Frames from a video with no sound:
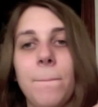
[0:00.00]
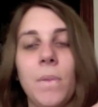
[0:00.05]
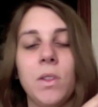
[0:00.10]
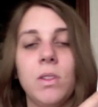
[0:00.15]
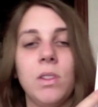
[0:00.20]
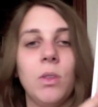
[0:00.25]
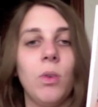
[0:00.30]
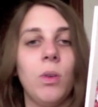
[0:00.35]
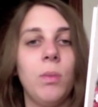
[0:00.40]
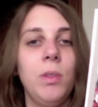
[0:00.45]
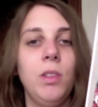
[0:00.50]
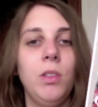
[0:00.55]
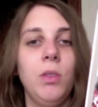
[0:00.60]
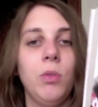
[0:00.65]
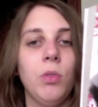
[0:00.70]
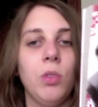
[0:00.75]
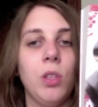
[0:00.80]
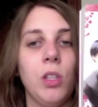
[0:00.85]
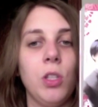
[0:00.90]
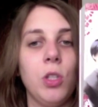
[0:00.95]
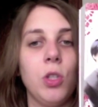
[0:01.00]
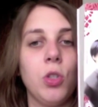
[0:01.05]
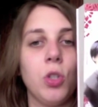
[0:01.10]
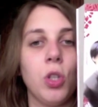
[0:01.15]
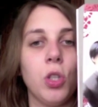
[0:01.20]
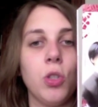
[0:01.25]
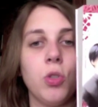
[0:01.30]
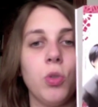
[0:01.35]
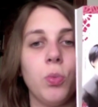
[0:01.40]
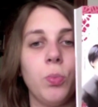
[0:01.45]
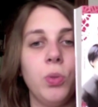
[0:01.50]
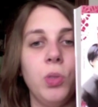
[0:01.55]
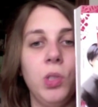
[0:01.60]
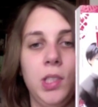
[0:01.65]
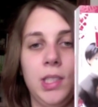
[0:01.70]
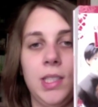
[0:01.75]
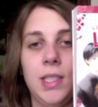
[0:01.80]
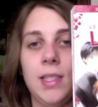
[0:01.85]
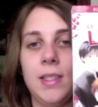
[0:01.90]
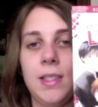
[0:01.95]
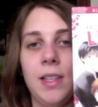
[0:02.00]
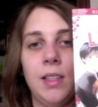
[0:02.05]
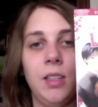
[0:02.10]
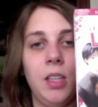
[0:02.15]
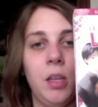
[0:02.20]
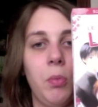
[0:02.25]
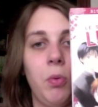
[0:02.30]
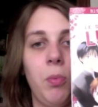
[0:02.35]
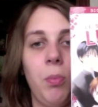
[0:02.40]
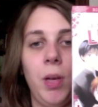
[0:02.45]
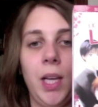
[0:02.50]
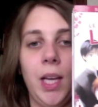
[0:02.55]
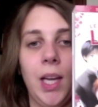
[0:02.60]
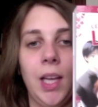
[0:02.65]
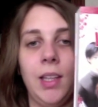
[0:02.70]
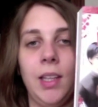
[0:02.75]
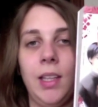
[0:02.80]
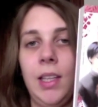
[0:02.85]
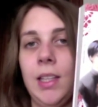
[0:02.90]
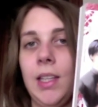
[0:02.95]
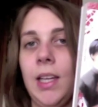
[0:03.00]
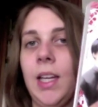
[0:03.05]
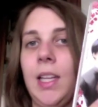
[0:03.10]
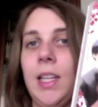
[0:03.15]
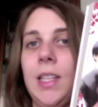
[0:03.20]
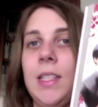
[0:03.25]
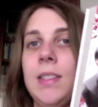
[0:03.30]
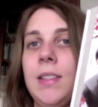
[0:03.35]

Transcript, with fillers: Sicuramente uno degli shoujo più interessanti pubblicati in Italia di